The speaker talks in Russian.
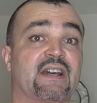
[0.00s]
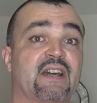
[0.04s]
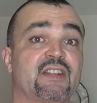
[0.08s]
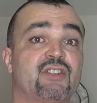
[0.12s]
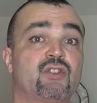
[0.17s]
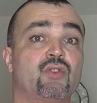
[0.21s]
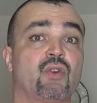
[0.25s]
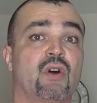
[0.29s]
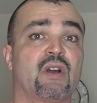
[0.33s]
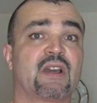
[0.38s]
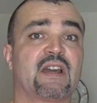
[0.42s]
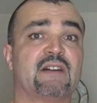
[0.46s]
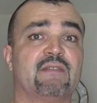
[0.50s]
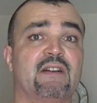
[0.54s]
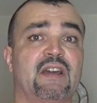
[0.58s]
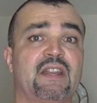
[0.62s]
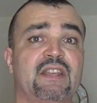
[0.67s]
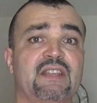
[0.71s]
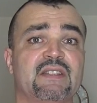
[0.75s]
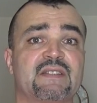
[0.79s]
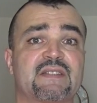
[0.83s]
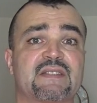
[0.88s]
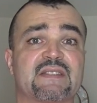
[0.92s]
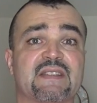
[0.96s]
хочу
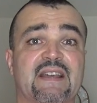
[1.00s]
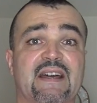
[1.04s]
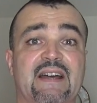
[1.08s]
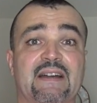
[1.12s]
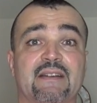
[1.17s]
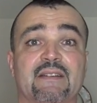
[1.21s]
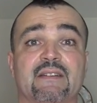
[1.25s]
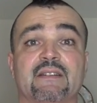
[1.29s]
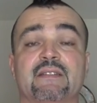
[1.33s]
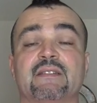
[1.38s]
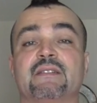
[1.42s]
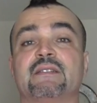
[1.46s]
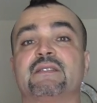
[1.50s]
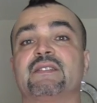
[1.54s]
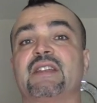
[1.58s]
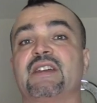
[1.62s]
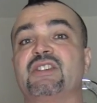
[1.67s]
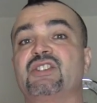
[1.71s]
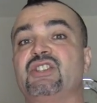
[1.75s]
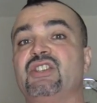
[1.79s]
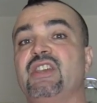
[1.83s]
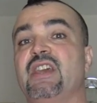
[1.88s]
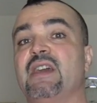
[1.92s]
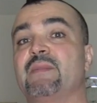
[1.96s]
оговориться,
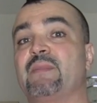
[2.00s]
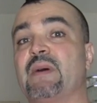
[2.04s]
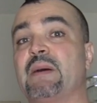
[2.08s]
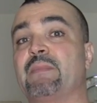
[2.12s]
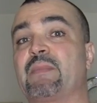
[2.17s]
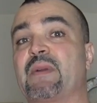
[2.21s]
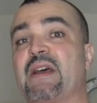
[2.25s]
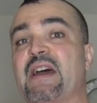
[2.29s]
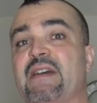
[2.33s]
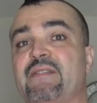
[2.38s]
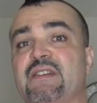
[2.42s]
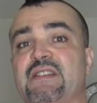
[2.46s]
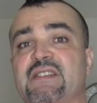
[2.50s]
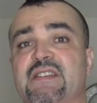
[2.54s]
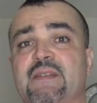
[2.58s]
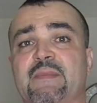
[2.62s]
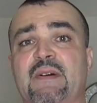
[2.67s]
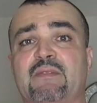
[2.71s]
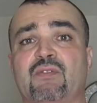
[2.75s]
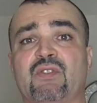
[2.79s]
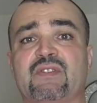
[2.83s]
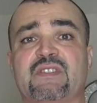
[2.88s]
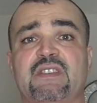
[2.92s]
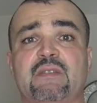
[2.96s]
точнее поправить
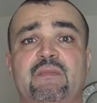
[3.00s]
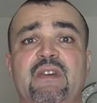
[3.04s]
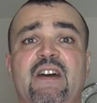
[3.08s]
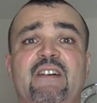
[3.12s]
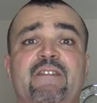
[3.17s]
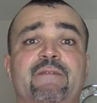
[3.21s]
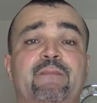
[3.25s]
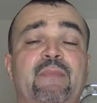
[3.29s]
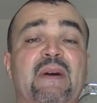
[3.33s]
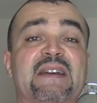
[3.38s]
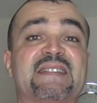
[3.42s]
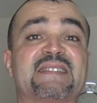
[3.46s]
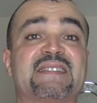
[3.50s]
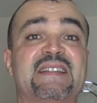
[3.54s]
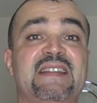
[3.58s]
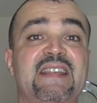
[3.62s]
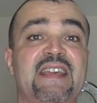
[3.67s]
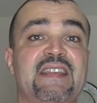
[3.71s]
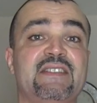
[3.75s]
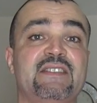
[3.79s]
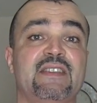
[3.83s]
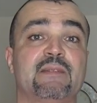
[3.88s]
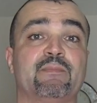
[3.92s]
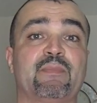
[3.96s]
самого себя. В
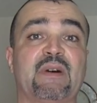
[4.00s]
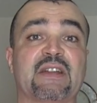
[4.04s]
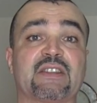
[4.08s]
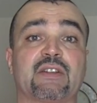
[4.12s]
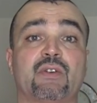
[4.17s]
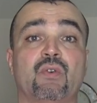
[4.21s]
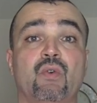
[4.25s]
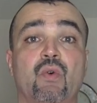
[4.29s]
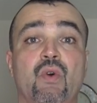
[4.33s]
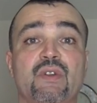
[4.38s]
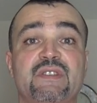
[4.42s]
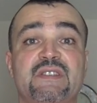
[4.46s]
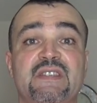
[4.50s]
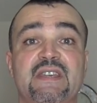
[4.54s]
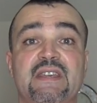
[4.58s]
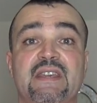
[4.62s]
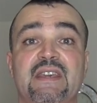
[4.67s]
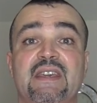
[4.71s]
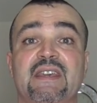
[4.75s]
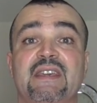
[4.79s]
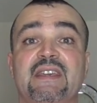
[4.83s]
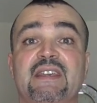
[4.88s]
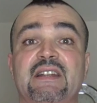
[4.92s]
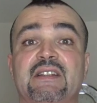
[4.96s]
последнем подходе
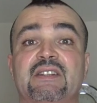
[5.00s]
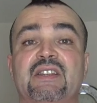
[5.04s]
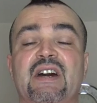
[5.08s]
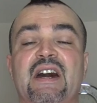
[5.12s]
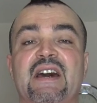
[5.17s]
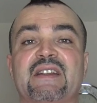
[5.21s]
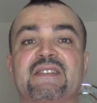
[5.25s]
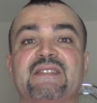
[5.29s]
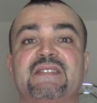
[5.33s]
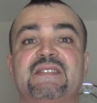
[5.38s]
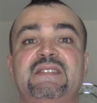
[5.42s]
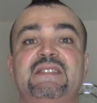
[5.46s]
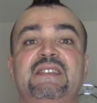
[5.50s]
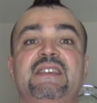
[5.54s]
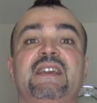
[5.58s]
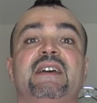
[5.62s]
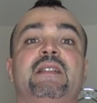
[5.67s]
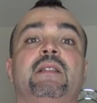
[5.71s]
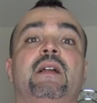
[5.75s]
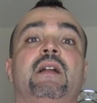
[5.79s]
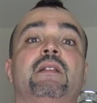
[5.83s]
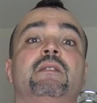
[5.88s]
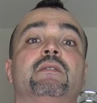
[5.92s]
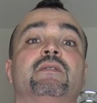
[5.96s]
Ильдар
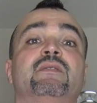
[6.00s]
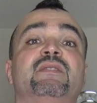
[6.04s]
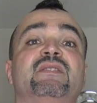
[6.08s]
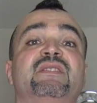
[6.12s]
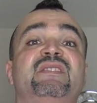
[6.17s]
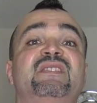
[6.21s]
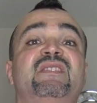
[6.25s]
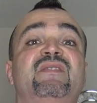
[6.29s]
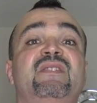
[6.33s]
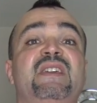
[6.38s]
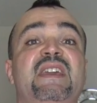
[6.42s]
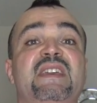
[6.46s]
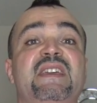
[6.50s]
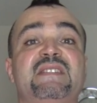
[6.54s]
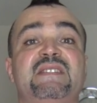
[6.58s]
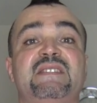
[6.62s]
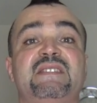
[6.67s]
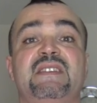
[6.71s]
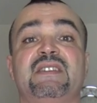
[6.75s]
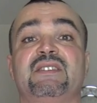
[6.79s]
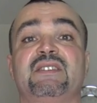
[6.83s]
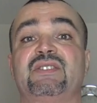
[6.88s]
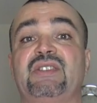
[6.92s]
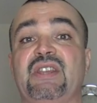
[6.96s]
сделал
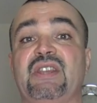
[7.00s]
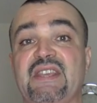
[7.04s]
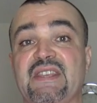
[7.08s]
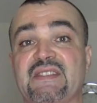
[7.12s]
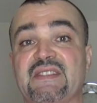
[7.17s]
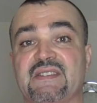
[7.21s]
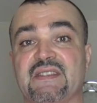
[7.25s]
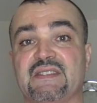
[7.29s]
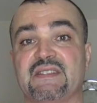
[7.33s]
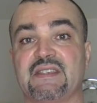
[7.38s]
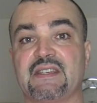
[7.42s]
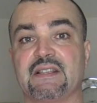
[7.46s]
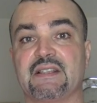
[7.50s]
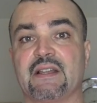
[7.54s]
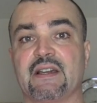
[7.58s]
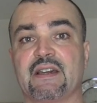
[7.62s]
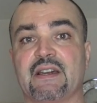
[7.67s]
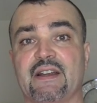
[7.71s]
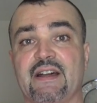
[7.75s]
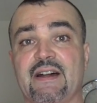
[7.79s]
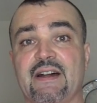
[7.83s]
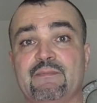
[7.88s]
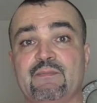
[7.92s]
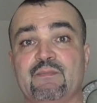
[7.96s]
230
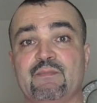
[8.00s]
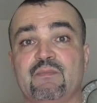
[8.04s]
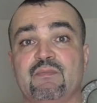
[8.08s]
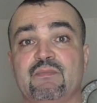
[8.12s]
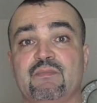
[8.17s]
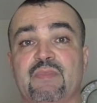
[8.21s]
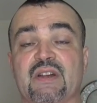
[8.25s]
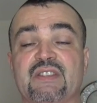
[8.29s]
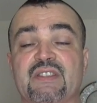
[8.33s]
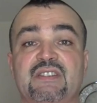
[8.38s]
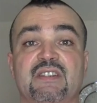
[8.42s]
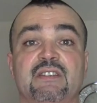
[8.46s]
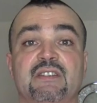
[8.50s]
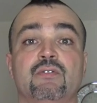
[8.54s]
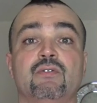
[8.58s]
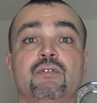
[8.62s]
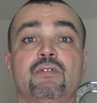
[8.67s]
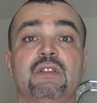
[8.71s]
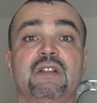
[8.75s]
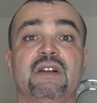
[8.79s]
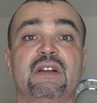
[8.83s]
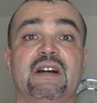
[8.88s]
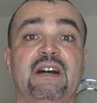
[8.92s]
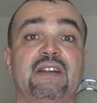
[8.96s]
килограмм,
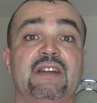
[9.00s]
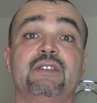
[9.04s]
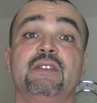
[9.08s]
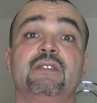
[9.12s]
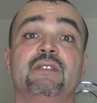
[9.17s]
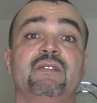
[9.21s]
потянул, а не